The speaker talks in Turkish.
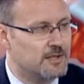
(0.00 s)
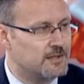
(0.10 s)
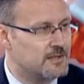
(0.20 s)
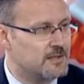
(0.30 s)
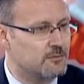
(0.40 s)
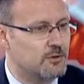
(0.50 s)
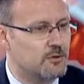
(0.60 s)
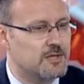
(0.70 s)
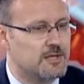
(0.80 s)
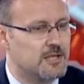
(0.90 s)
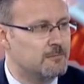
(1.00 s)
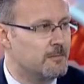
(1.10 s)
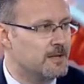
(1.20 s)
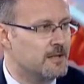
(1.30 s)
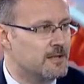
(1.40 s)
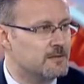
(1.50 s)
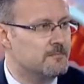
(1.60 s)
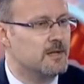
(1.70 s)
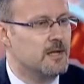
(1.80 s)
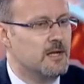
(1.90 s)
etkisini burada göz ardı etmemek lazım.
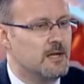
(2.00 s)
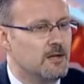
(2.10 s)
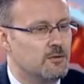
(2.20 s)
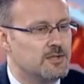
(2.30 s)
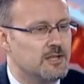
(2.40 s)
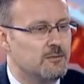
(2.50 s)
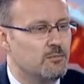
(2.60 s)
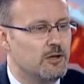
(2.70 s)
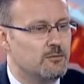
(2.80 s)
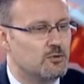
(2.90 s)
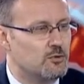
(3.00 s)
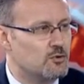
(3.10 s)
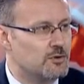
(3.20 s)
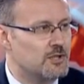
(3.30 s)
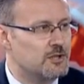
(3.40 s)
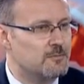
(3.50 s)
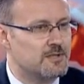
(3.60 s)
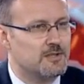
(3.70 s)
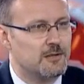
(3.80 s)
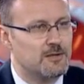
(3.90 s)
O yüzden de böyle bir sonuç ortaya
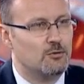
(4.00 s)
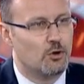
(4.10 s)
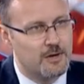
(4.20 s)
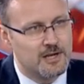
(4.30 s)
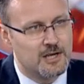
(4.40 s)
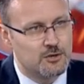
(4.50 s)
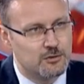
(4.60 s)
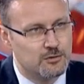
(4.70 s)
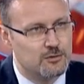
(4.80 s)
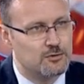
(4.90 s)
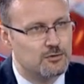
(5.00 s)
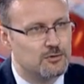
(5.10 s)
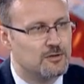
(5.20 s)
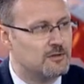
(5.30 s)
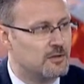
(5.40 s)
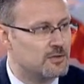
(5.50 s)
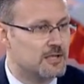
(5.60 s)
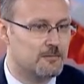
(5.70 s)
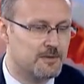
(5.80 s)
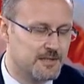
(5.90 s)
çıkmasını tabii ki normal karşılıyoruz.
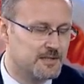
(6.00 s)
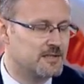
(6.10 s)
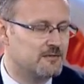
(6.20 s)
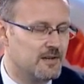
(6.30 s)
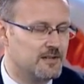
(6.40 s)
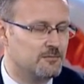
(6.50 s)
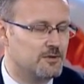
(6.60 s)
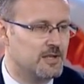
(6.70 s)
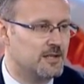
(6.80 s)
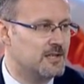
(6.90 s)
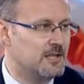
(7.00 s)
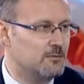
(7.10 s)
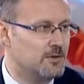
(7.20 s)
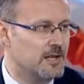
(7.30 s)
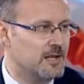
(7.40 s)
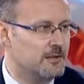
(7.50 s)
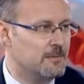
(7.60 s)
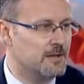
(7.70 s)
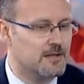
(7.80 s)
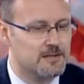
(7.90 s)
özellikle baz etkisinin verdiği buradaki etkiyle bunu
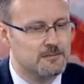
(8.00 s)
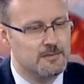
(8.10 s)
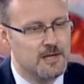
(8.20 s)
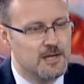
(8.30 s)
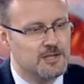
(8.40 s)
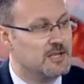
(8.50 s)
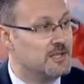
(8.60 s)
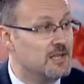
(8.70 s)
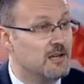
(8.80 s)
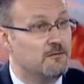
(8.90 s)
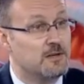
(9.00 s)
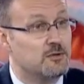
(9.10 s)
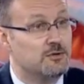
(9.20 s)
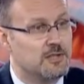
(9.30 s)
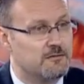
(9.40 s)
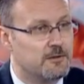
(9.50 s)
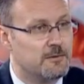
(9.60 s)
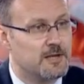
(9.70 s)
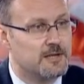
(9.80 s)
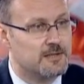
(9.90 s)
değerlendirmek lazım. Çekirdek enflasyon tarafına
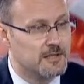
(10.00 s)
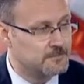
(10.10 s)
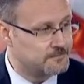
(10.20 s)
bakarsak